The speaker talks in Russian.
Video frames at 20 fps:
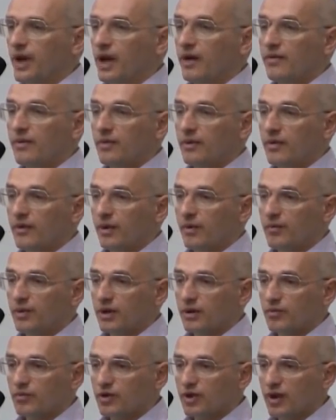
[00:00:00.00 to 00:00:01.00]
Я вам говорю,
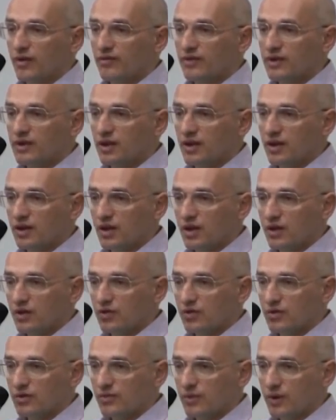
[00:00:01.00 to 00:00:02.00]
потому что я везде езжу,